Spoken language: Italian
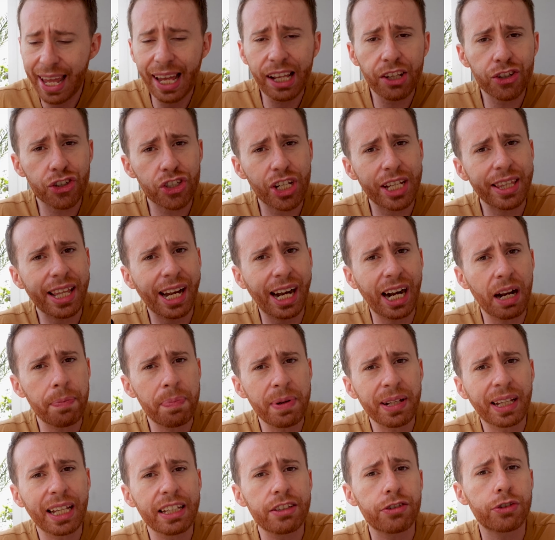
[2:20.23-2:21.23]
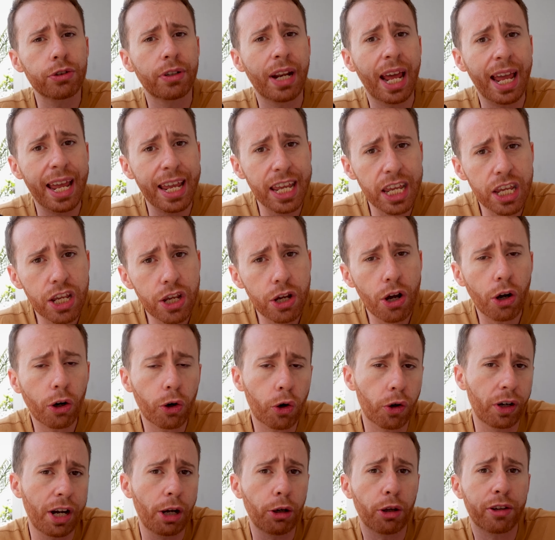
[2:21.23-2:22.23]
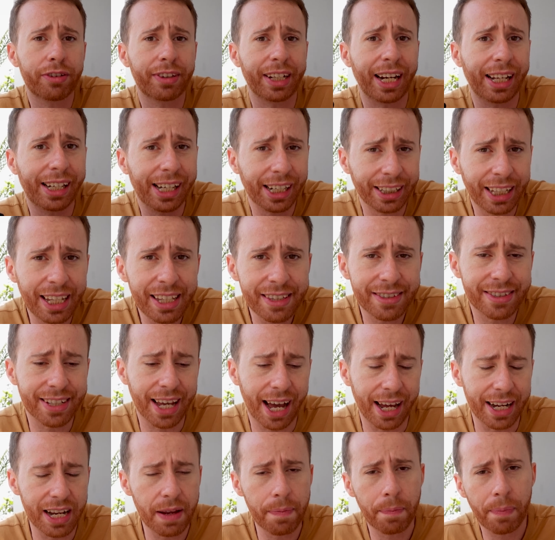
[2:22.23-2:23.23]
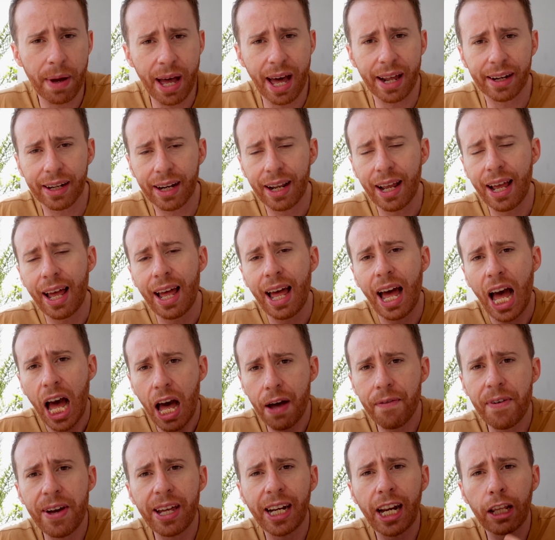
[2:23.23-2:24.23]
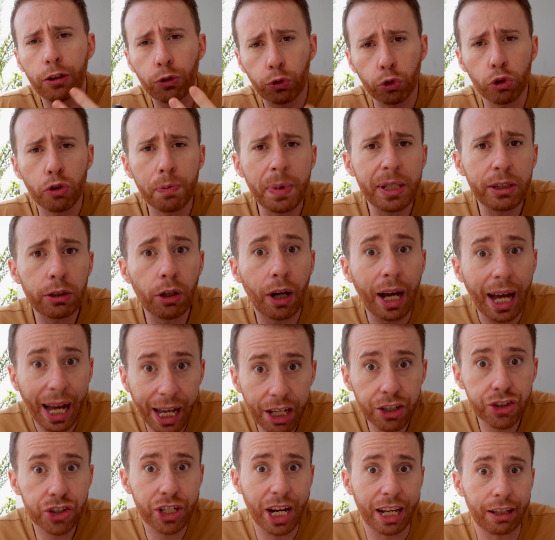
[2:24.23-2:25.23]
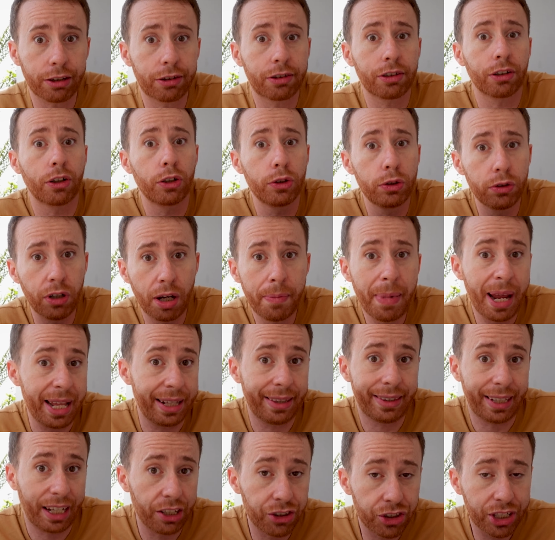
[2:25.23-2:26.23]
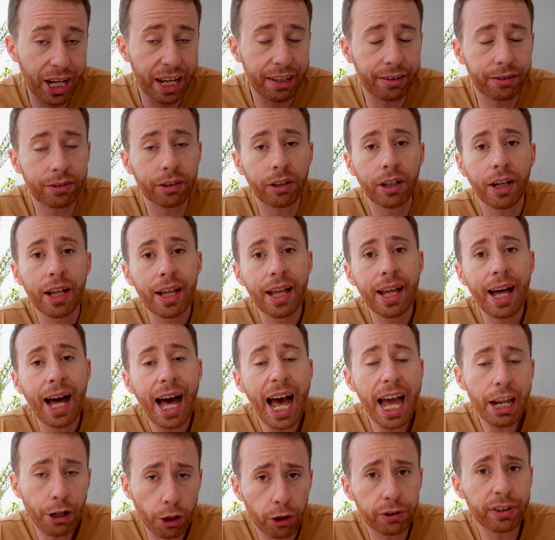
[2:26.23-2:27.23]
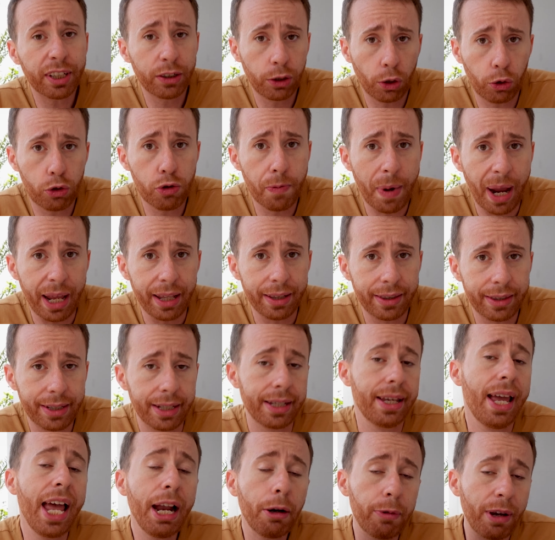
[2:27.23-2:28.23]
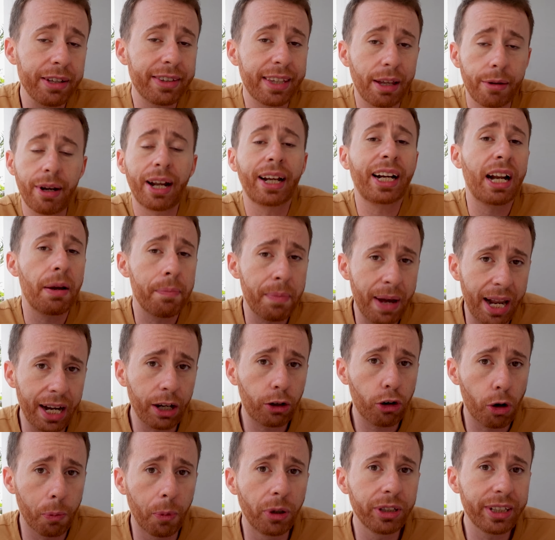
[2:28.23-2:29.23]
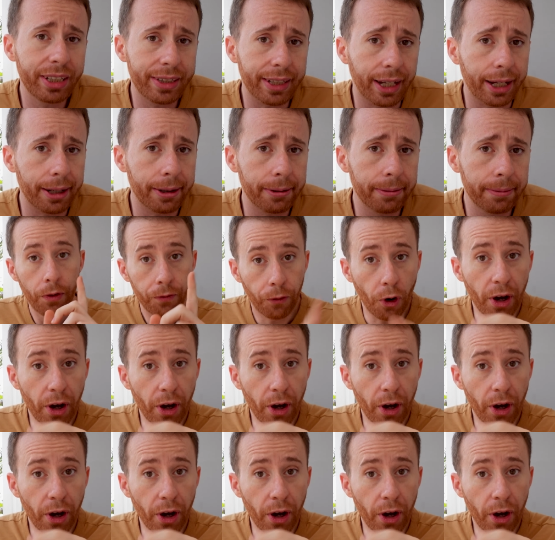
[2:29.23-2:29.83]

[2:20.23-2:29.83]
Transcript: e accedere all'applicazione Io con le nostre credenziali per avere subito accesso, nuovamente accesso ai nostri documenti. E questa è una gran bella comodità.